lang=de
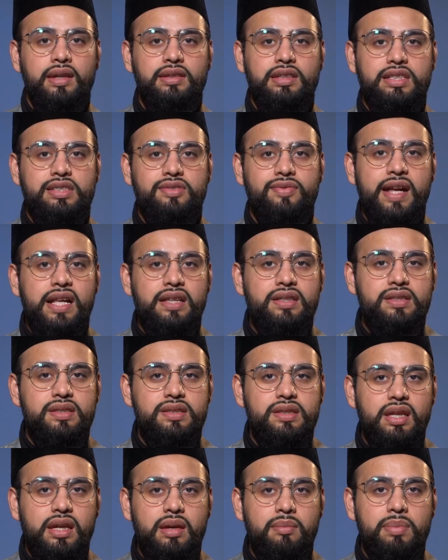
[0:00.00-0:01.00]
Das
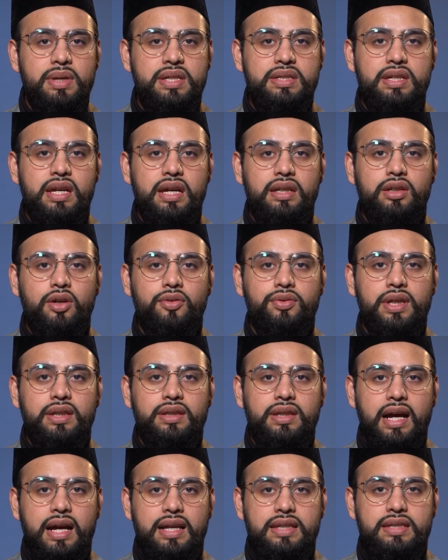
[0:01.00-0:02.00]
Weltsystem basiert auf
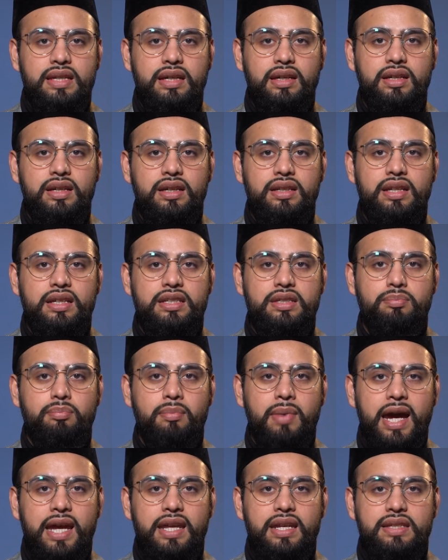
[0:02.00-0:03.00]
der Tatsache, dass
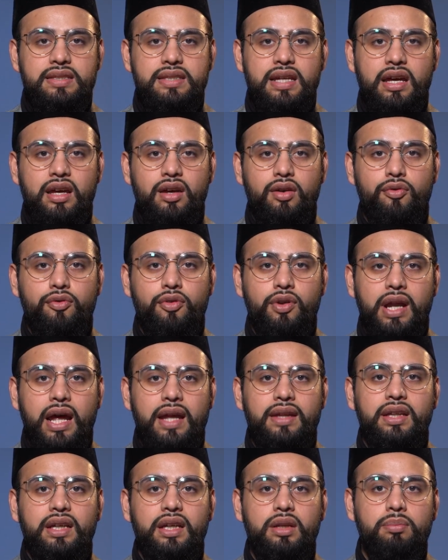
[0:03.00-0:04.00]
meine Sachen von
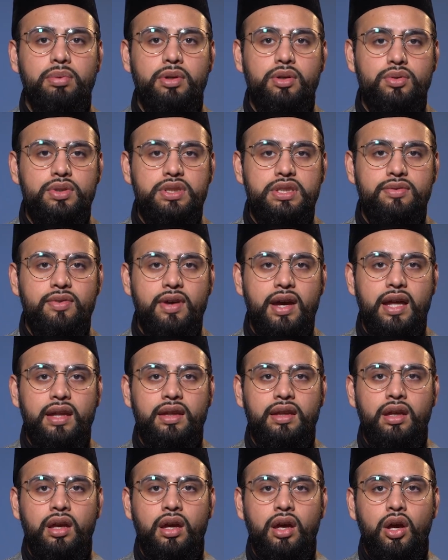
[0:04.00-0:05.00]
anderen benutzt
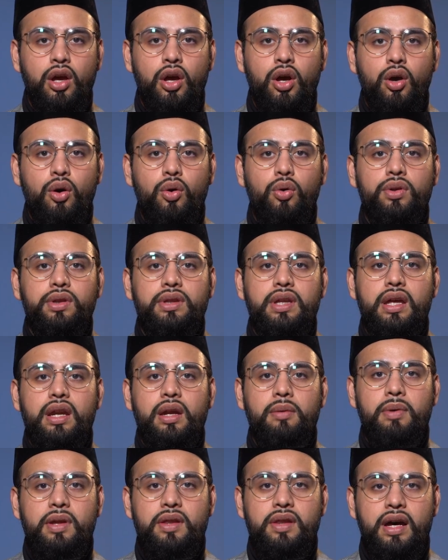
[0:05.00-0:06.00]
werden und der
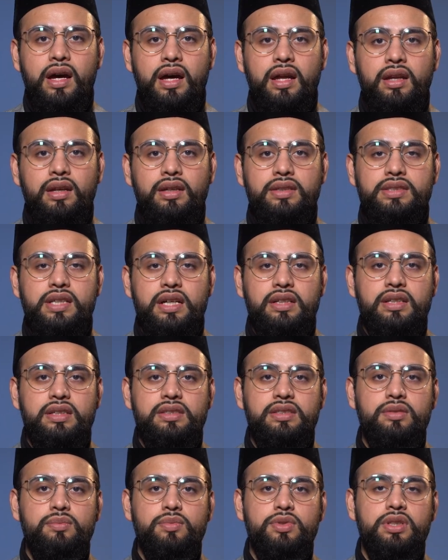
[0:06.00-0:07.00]
Ramadan, sagt
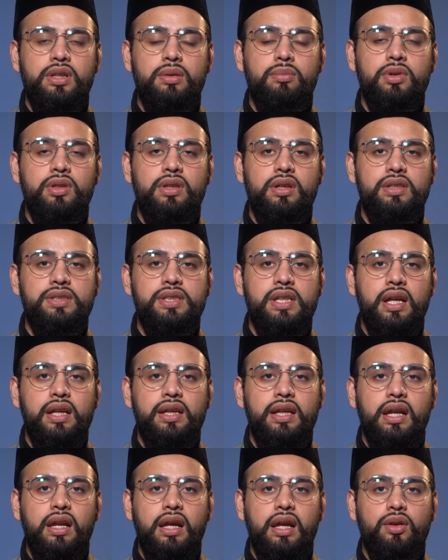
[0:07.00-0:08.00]
Hazrat Muslim,
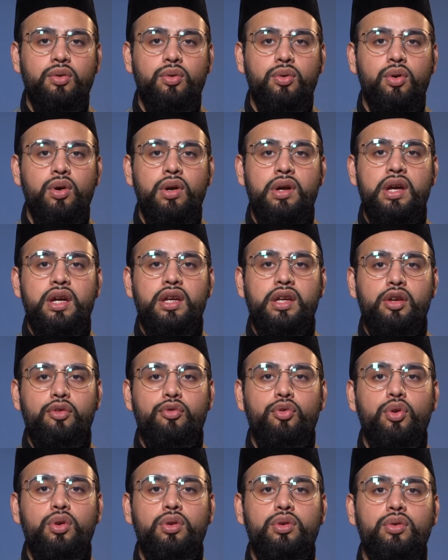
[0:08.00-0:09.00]

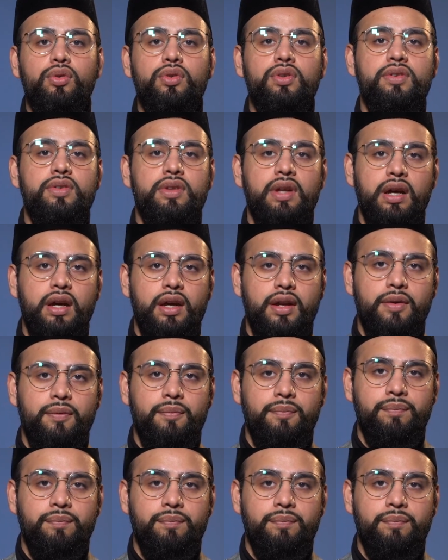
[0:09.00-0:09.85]
gewöhnt uns daran.